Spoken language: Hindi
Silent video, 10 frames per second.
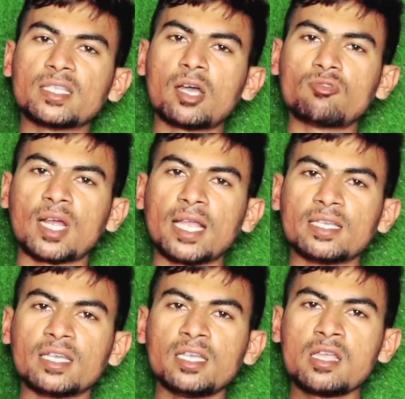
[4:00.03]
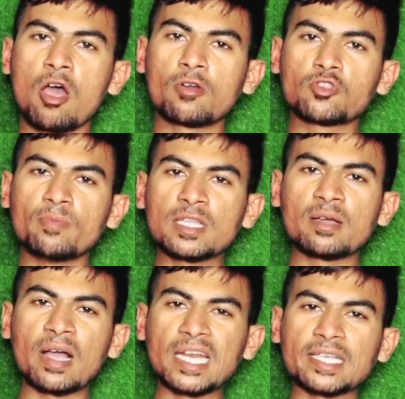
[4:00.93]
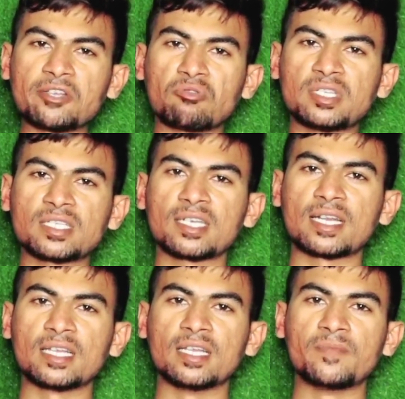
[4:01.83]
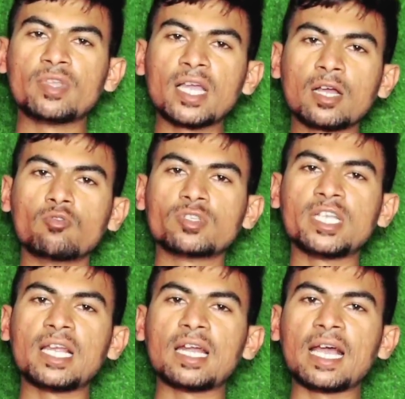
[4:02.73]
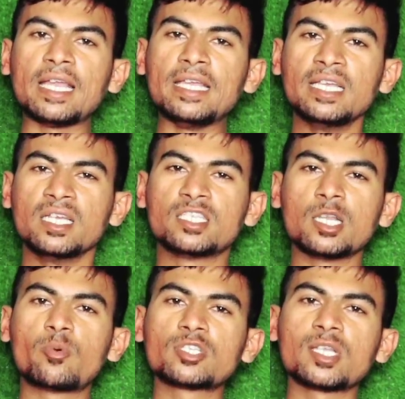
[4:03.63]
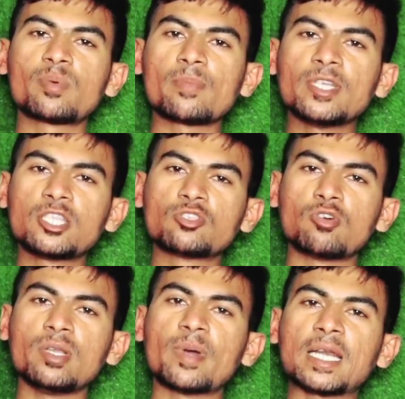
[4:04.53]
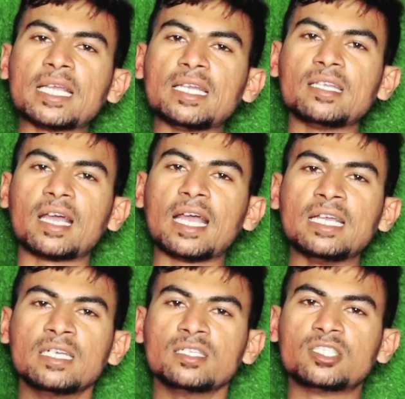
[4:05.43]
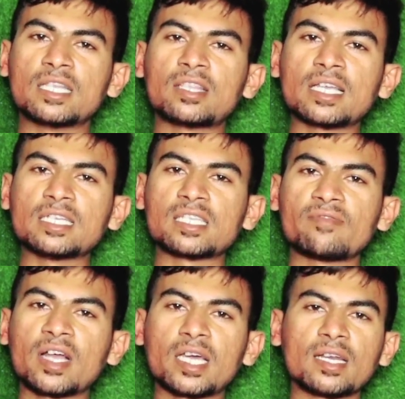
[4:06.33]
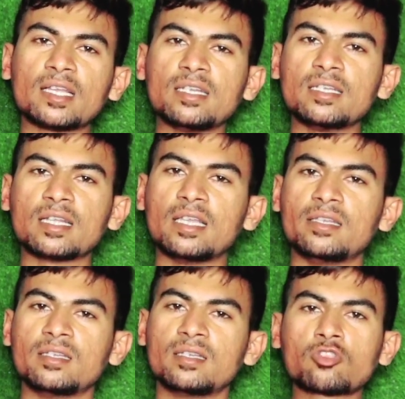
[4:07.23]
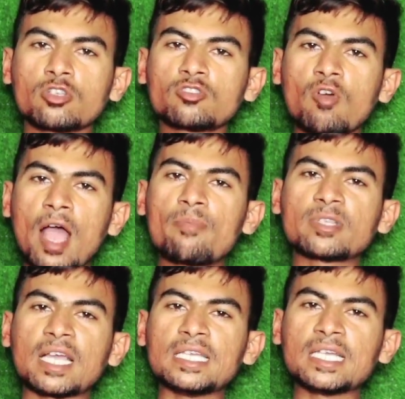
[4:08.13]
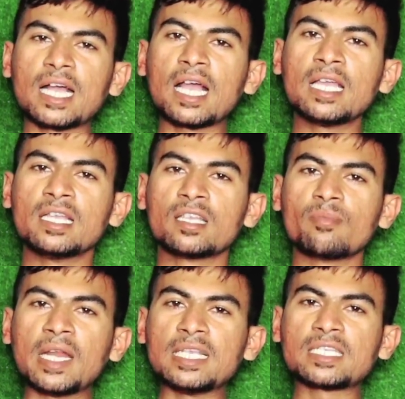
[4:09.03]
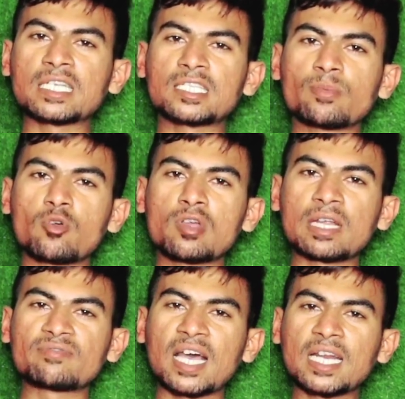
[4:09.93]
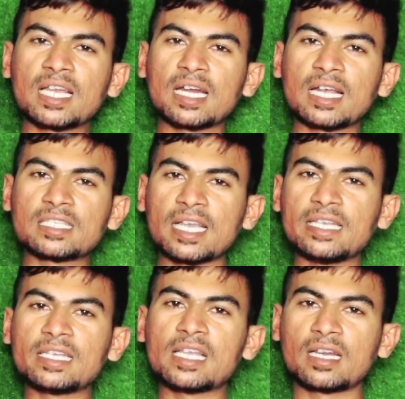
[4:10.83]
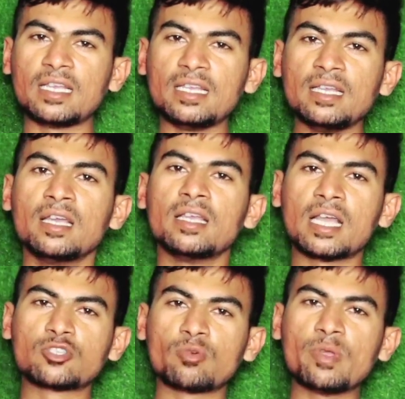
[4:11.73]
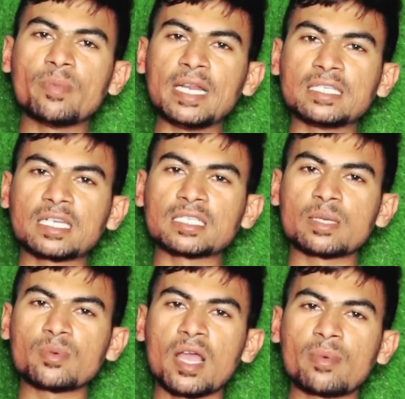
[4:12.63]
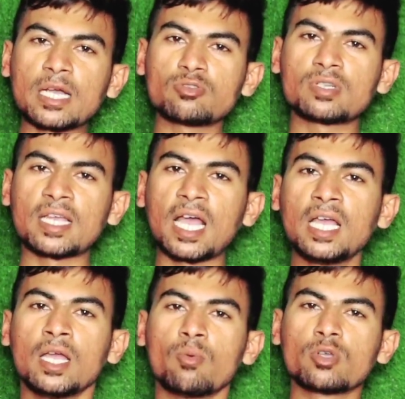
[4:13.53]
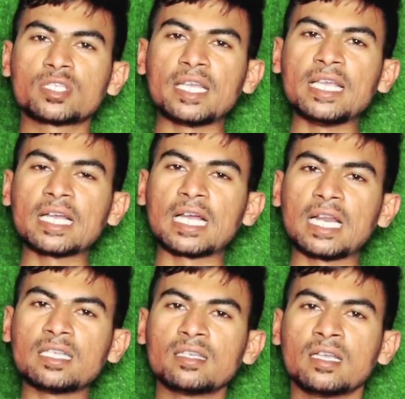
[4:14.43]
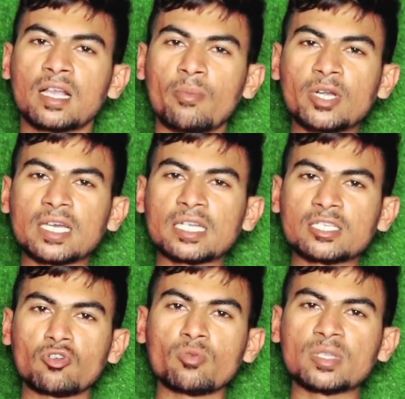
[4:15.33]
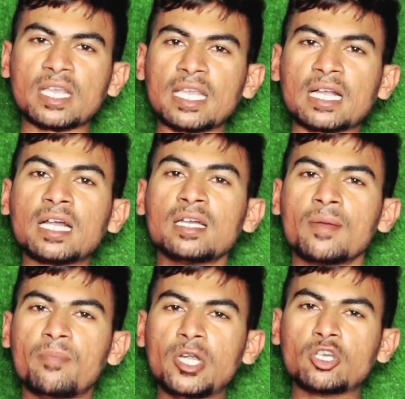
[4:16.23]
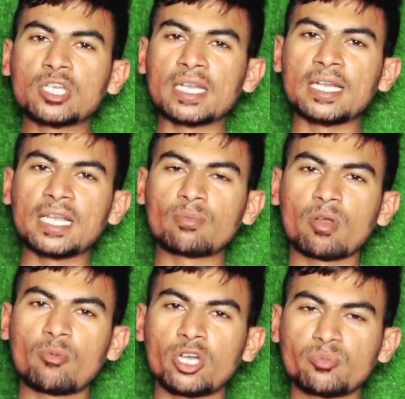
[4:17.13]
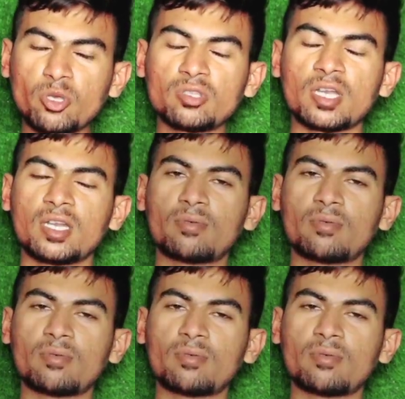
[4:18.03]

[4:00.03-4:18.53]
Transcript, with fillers: फायदा उठाएंगे और तुम्हें दबाने की कोशिश करेंगे क्योंकि यहाँ कुर्सी की लड़ाई सिर्फ और सिर्फ अपनी तिजोरी भरने के लिए है जनता की सेवा करने के लिए नहीं और दोस्तों आप बताइएगा कि मनीष कश्यप को गिरफ्तार करना चाहिए क्या नहीं या जो भी मनीष कश्यप ने आवाज उठाया वो सही है गलत कमेंट करके जरूर बताइएगा वीडियो देखने के लिए आपका बहुत बहुत